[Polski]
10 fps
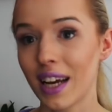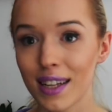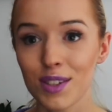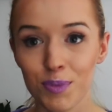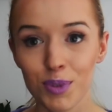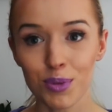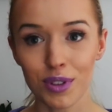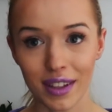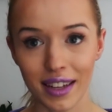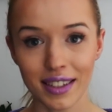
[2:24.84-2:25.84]
Ale coś poszło
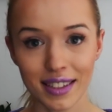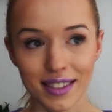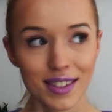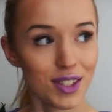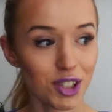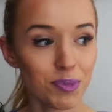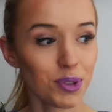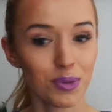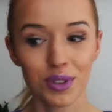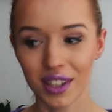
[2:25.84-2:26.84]
nie tak. Coś
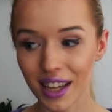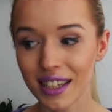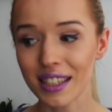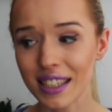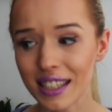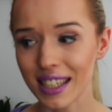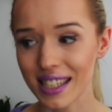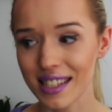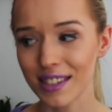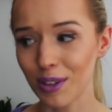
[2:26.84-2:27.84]
poszło nie tak i
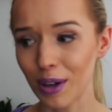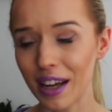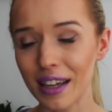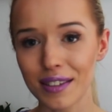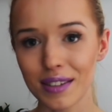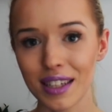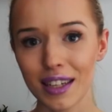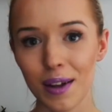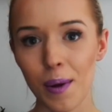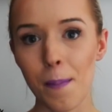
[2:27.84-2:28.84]
jest trochę
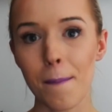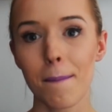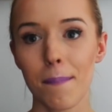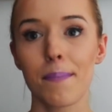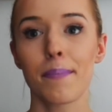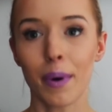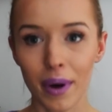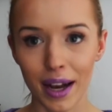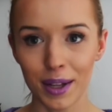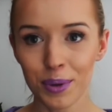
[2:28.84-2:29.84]

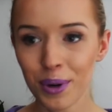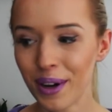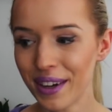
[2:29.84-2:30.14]
bałaganu.